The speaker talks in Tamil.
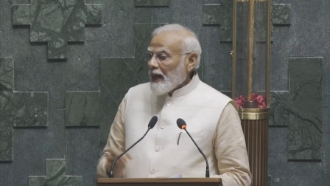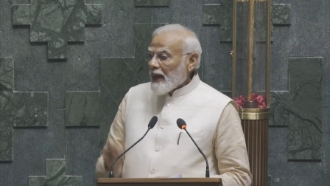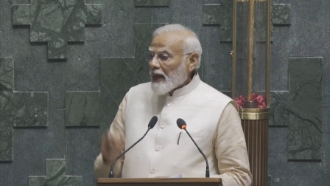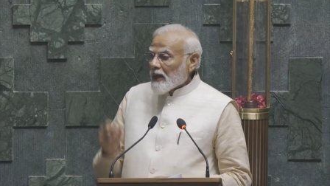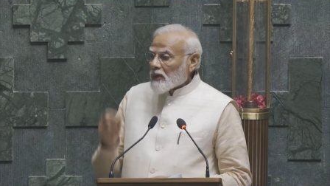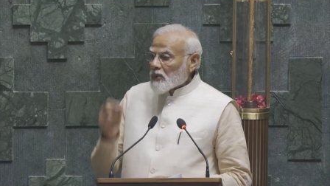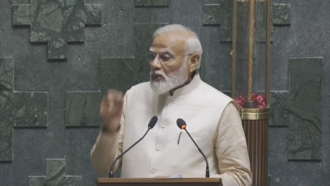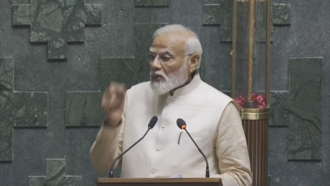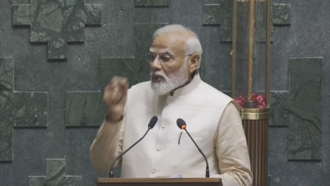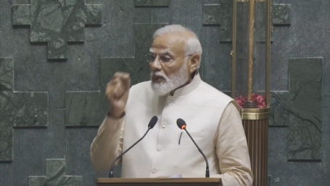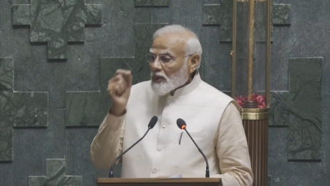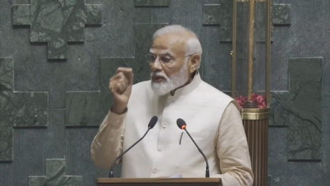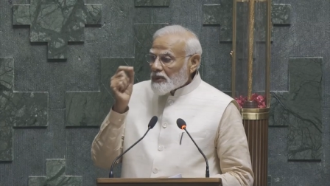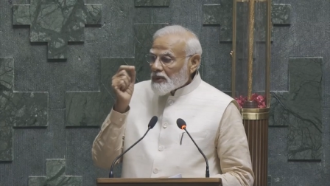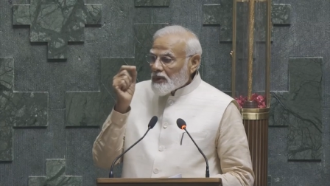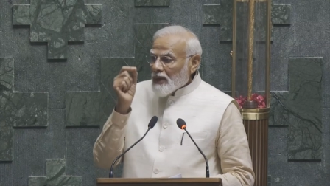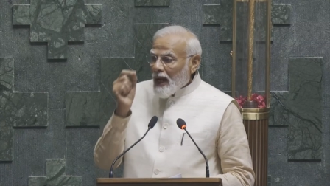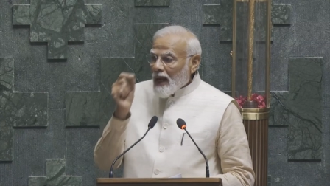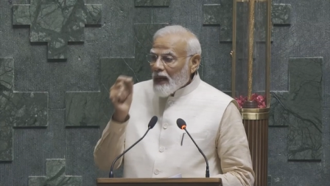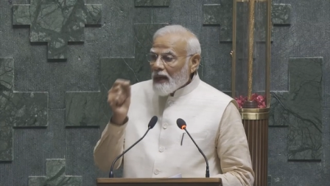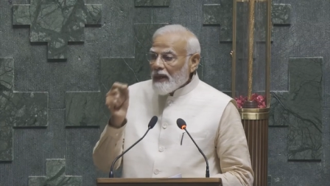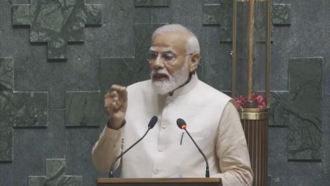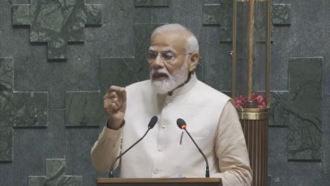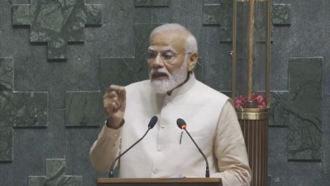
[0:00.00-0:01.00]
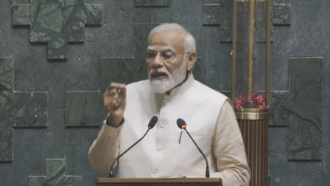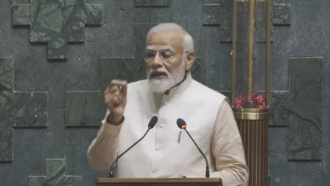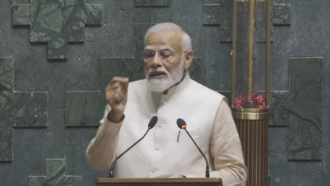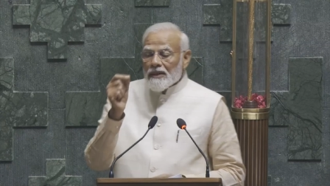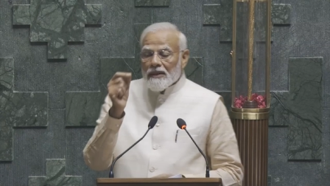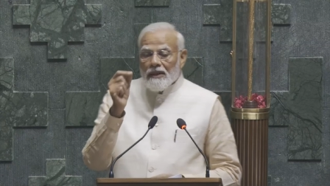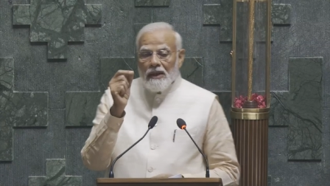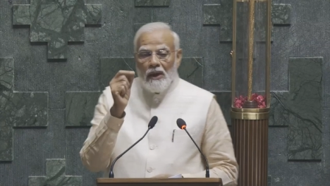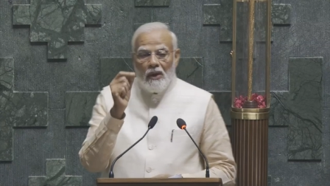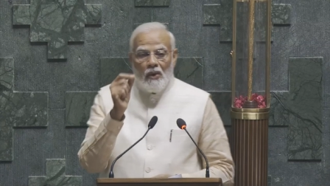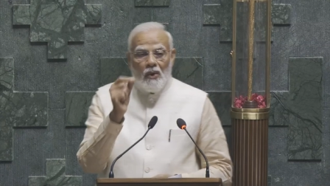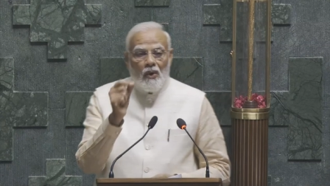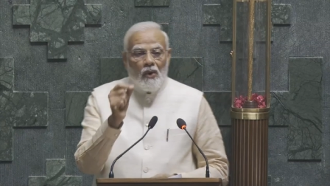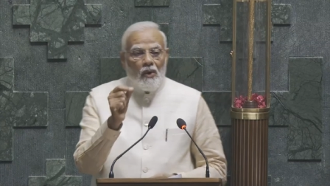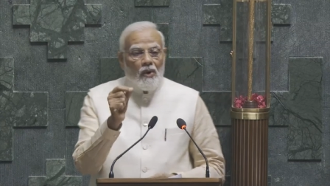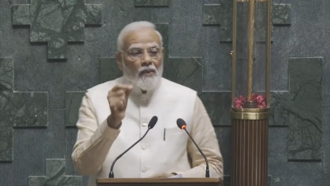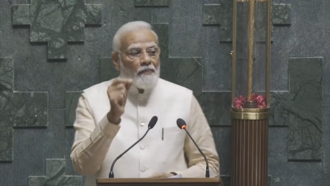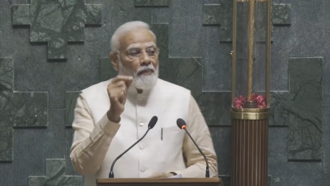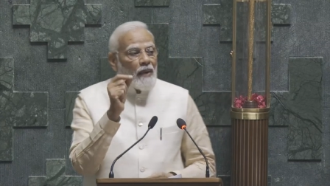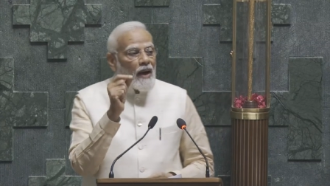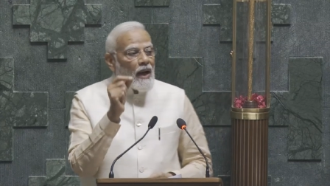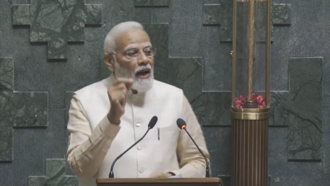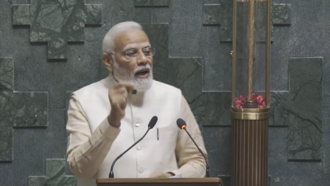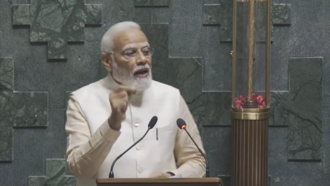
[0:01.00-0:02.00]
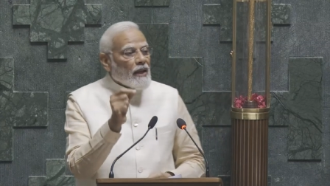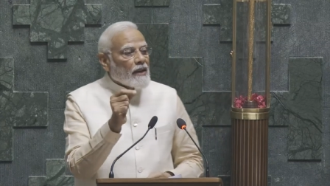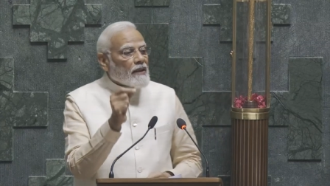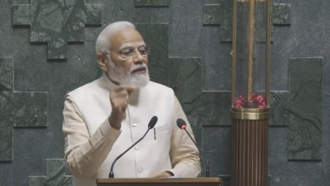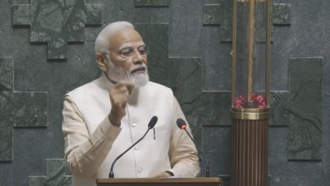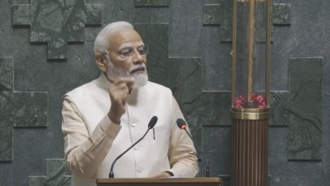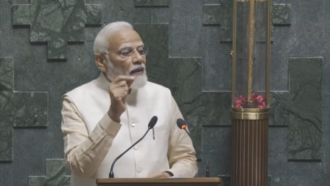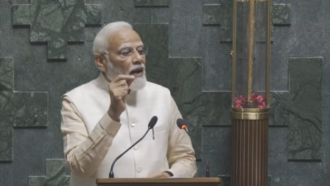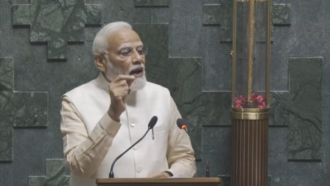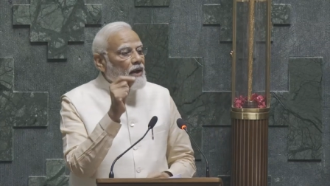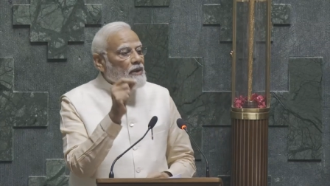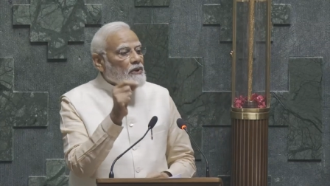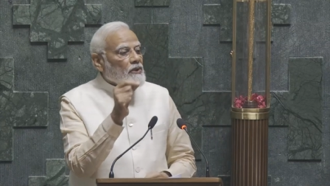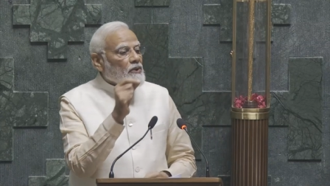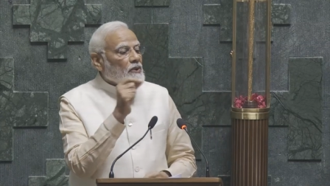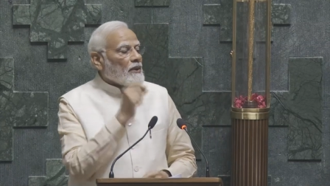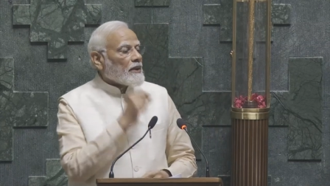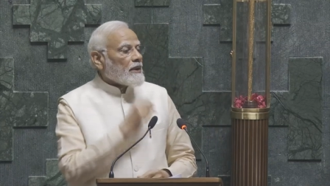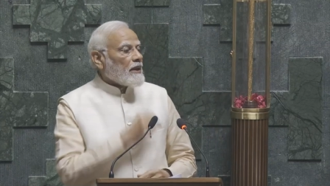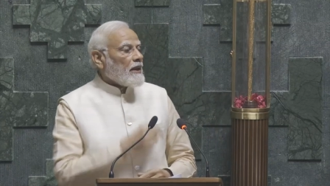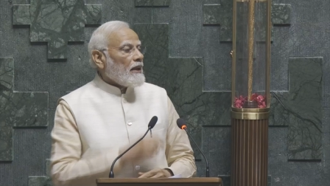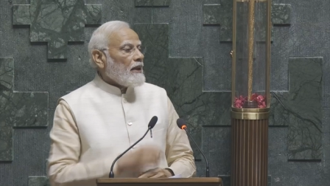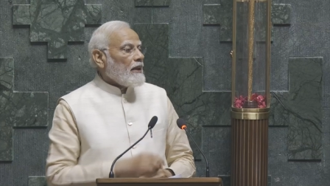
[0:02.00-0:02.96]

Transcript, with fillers: இது நூற்றி நாற்பது கோடி நாட்டு மக்களினுடைய